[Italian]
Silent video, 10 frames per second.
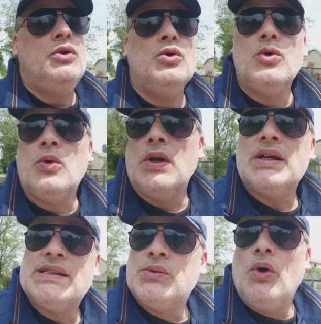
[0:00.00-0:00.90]
Dunque
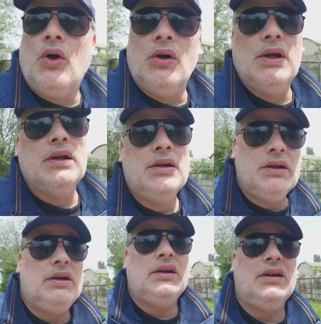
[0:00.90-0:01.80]
ragazzuoli,
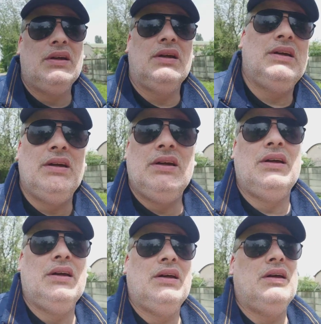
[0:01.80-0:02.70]

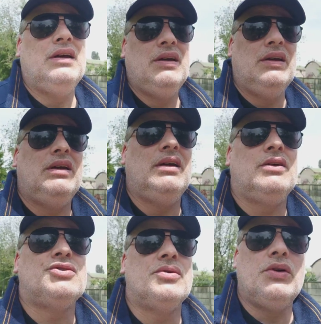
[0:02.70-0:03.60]
eh,
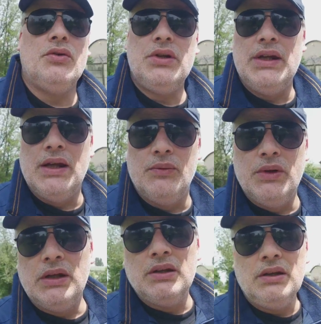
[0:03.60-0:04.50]
cosa volevo
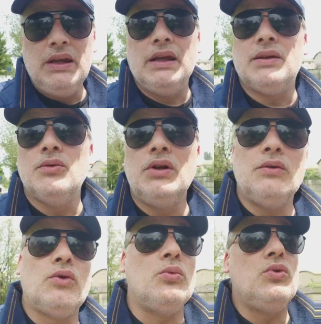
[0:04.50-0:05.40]
dirvi? Niente,
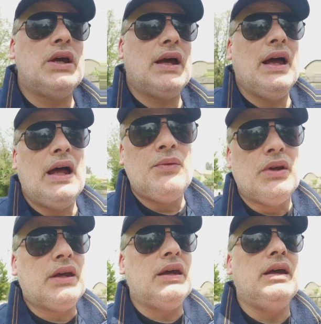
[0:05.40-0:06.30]
volevo
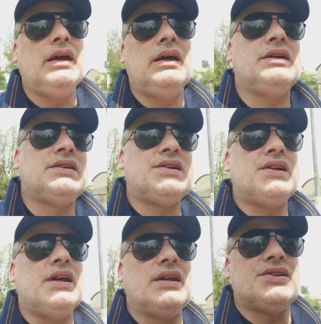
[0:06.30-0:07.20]
comunicarvi che
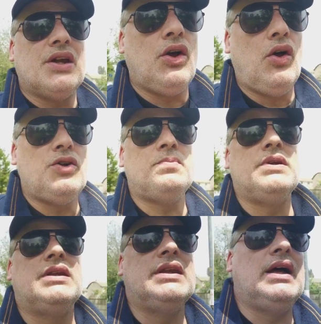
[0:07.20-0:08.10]
stasera sarò
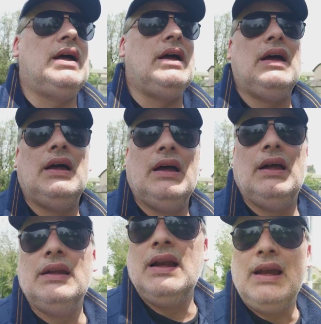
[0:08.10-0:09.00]
ospite
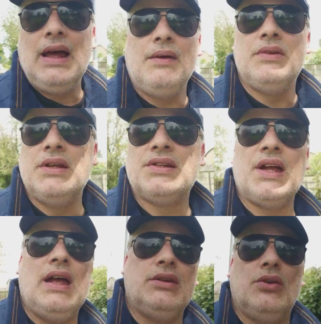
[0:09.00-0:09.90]
da, nella live di
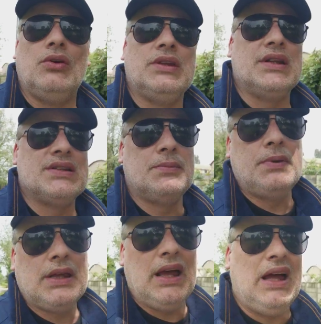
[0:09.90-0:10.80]
Sandro, l'intervista
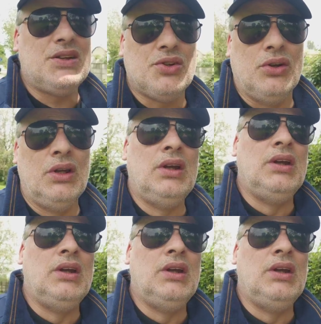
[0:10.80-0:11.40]
per caso.